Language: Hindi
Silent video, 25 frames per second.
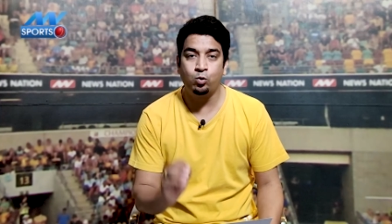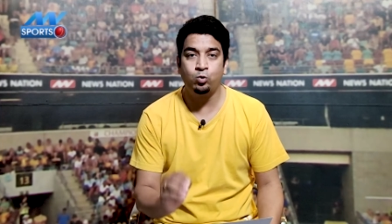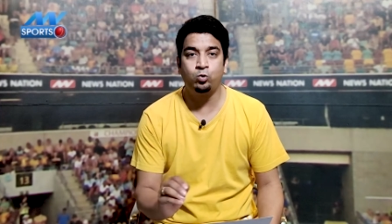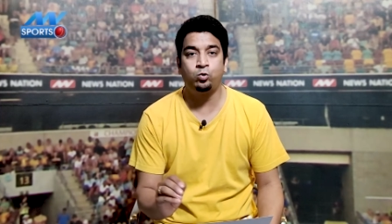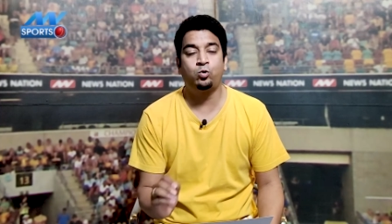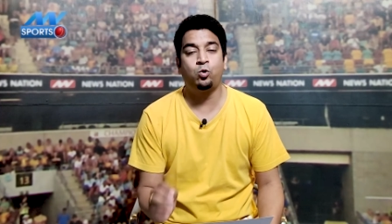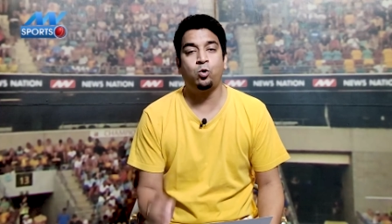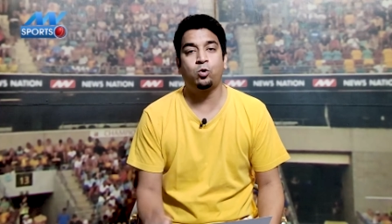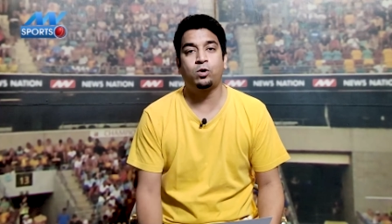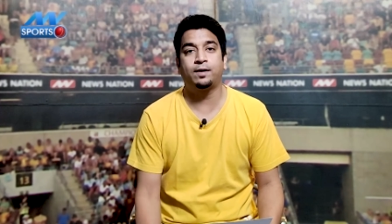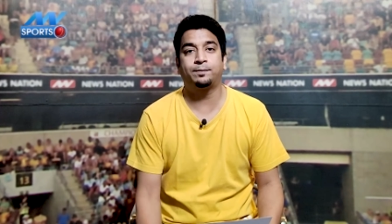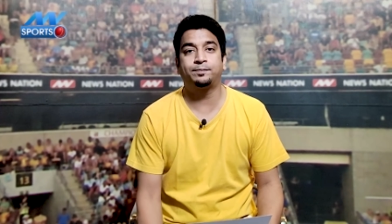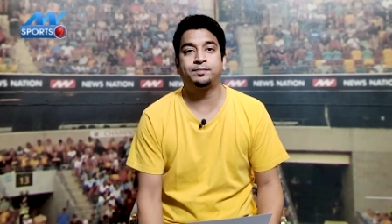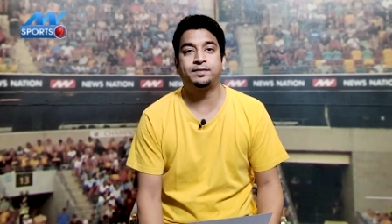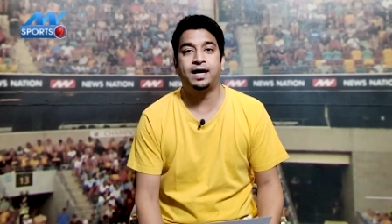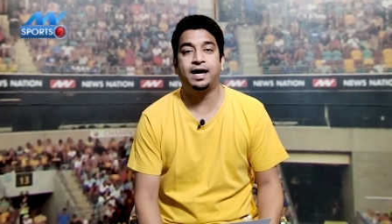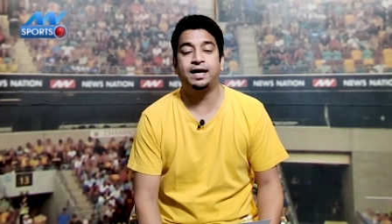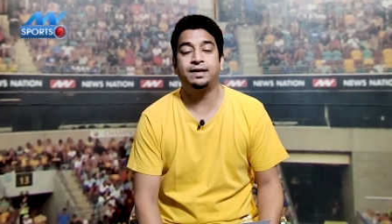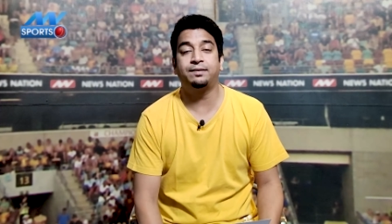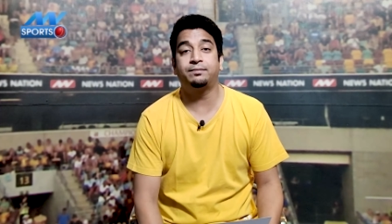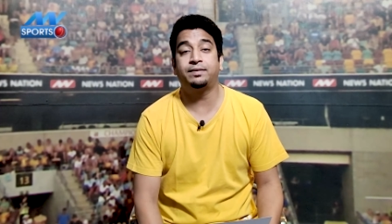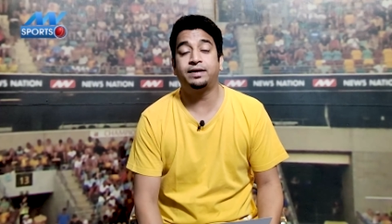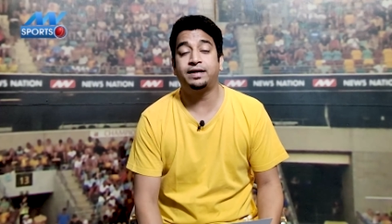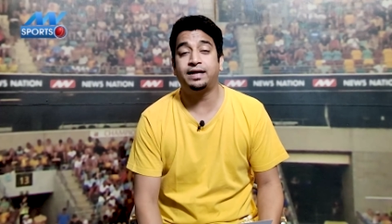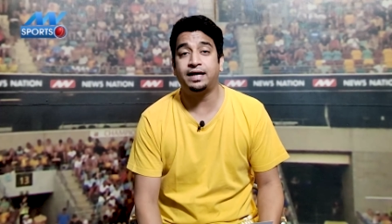उनको
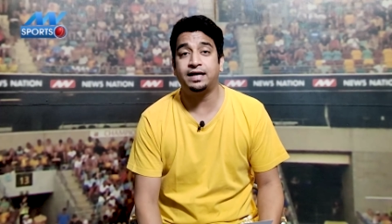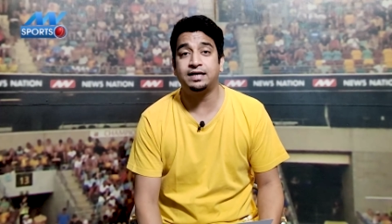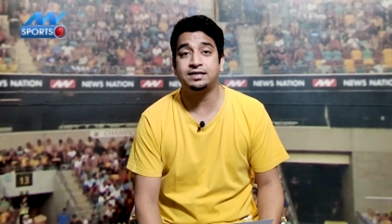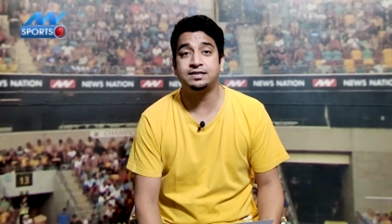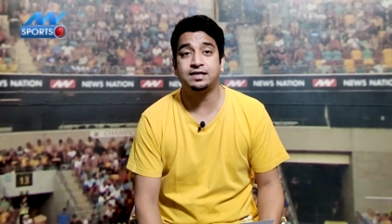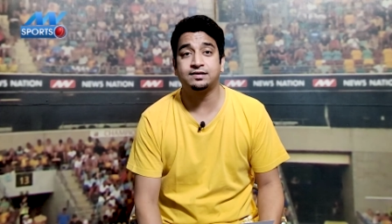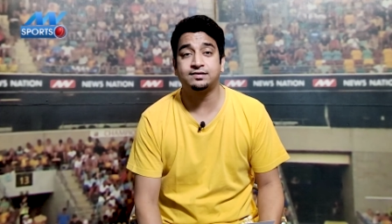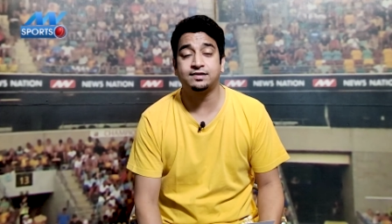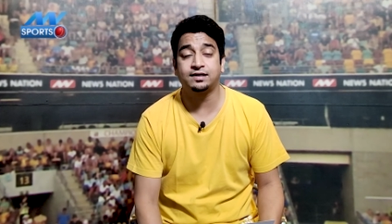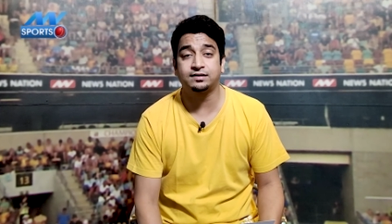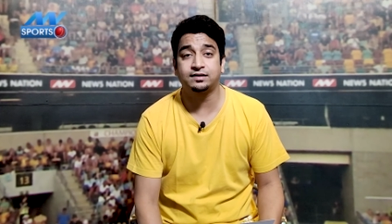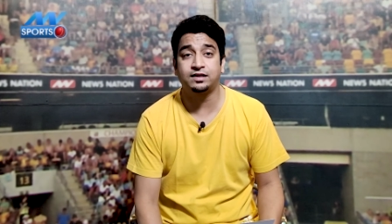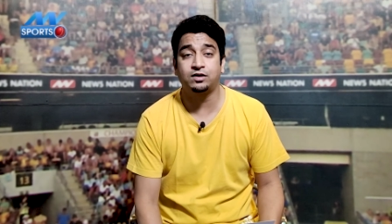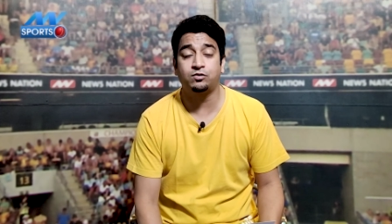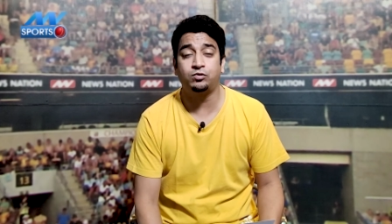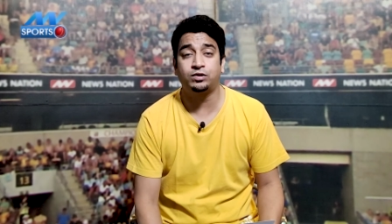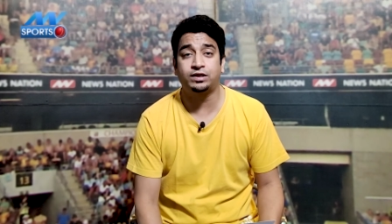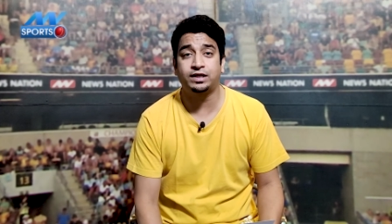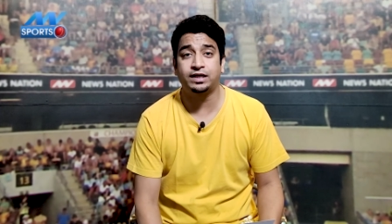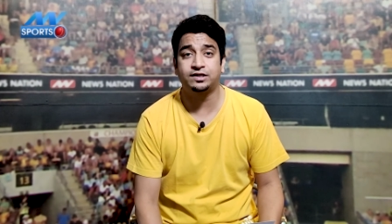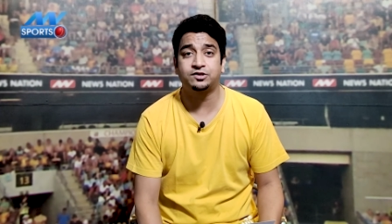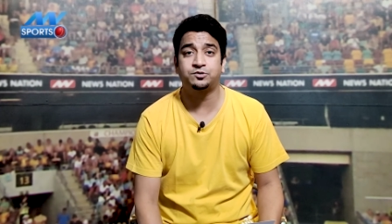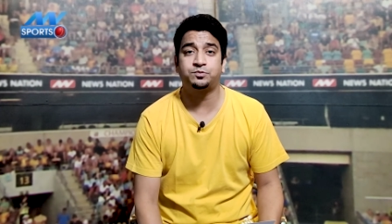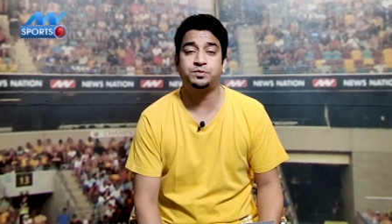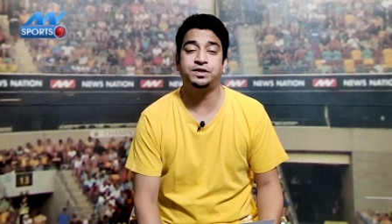कप्तान बनाया जा सकता है
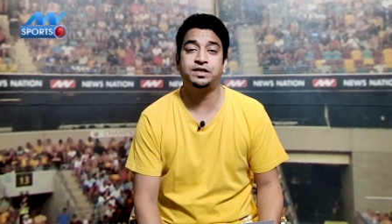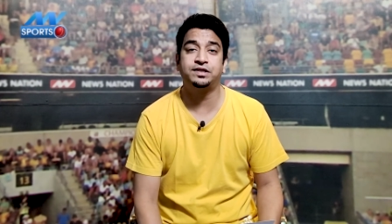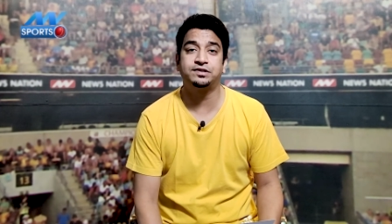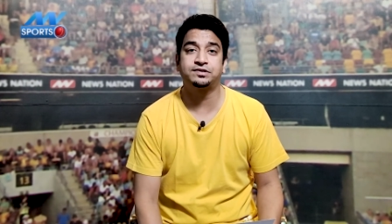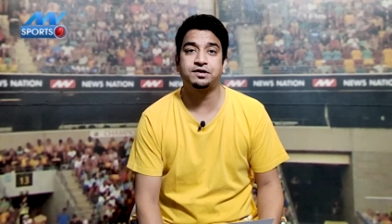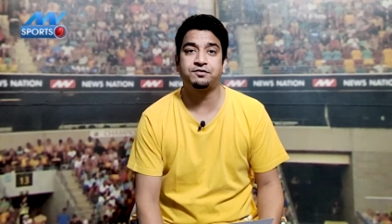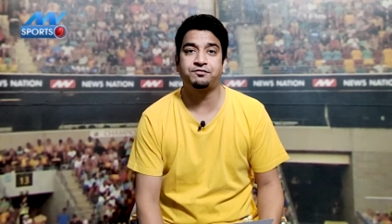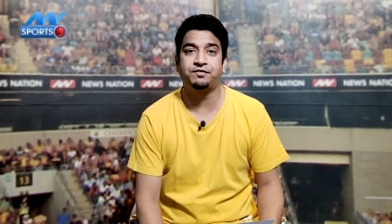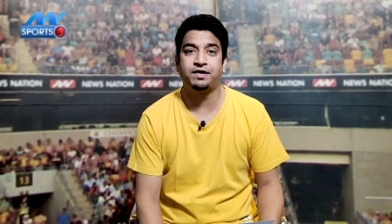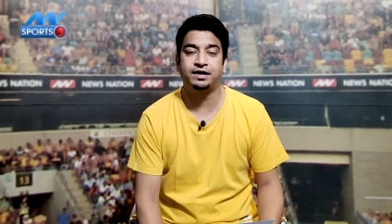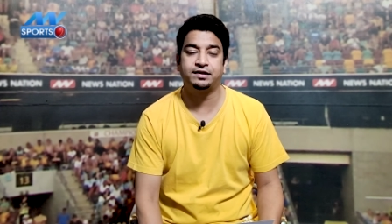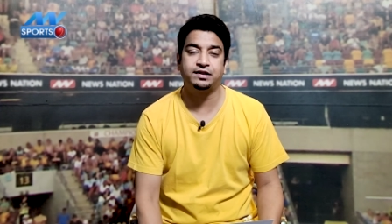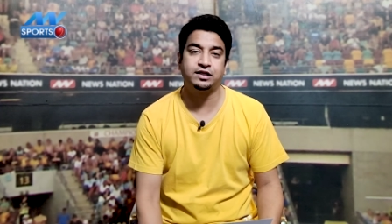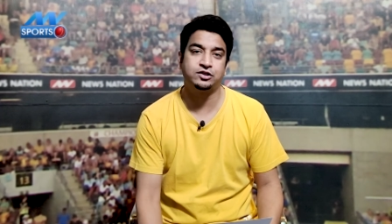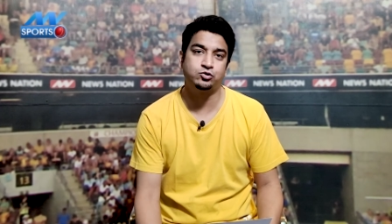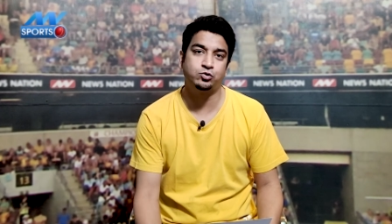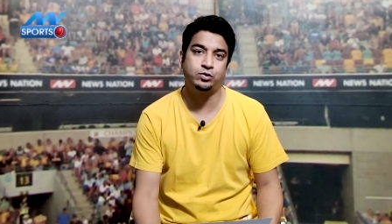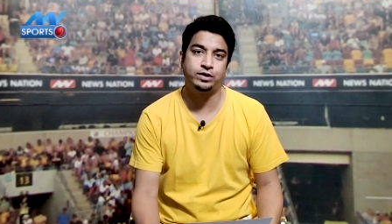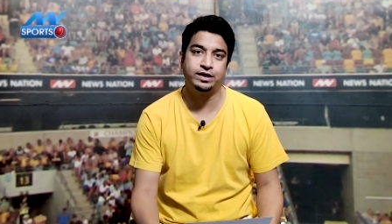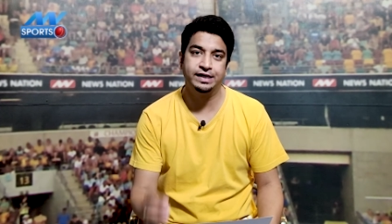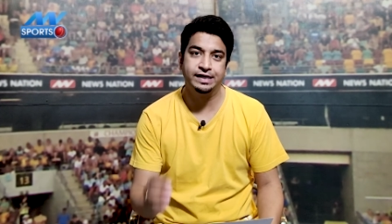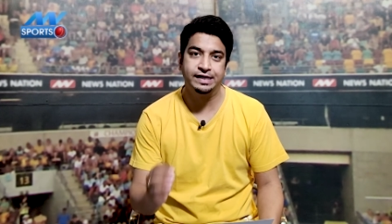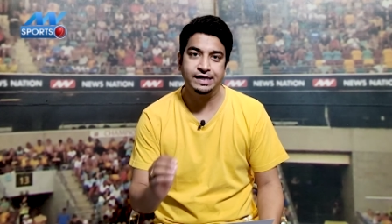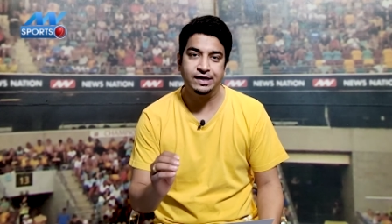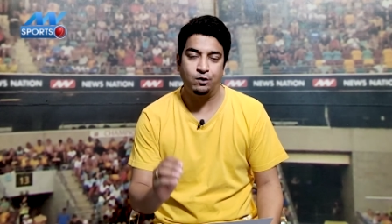उनके एक्सपीरियंस का फायदा जो
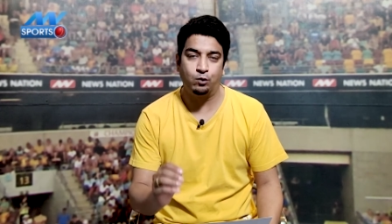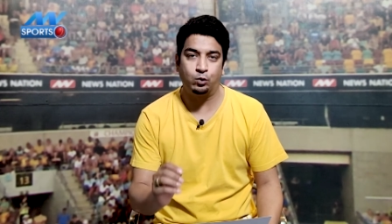है